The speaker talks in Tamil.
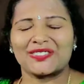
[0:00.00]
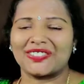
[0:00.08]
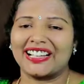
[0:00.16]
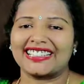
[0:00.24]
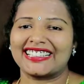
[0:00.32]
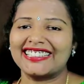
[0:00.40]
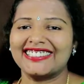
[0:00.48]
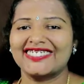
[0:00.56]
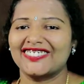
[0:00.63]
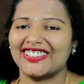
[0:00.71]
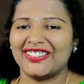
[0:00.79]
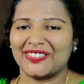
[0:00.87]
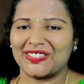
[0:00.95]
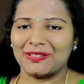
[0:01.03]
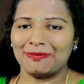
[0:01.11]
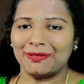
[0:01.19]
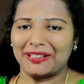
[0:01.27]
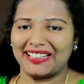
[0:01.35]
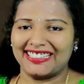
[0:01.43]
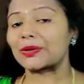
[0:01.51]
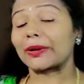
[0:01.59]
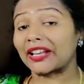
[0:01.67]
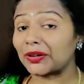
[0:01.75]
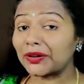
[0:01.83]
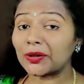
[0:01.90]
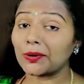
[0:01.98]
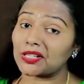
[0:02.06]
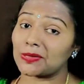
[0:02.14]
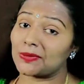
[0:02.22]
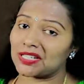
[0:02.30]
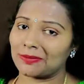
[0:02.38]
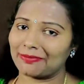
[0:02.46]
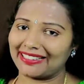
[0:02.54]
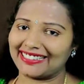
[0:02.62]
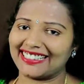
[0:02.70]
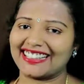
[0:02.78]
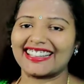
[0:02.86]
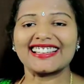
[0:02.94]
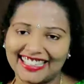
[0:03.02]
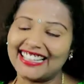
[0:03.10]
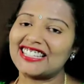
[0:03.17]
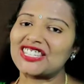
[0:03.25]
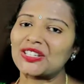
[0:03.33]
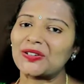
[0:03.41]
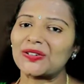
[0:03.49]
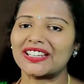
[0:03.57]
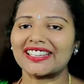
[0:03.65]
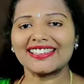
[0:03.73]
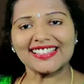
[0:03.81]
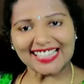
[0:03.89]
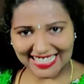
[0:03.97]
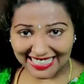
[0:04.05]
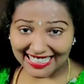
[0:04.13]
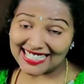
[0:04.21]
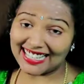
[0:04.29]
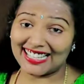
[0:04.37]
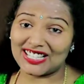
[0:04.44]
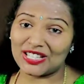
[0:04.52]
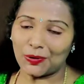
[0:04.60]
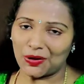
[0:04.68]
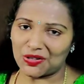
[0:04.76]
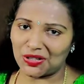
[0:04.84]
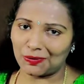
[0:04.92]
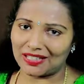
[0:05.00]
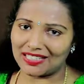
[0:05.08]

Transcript: ஸோ வாங்க வீடியோக்குள்ளே போகலாம் ஸோ என்னுடைய வாஷிங் மிஷின் பார்த்தீங்கன்னா எல்ஜி எல்ஜியோடைய சிக்ஸ் கேஜி வாஷிங்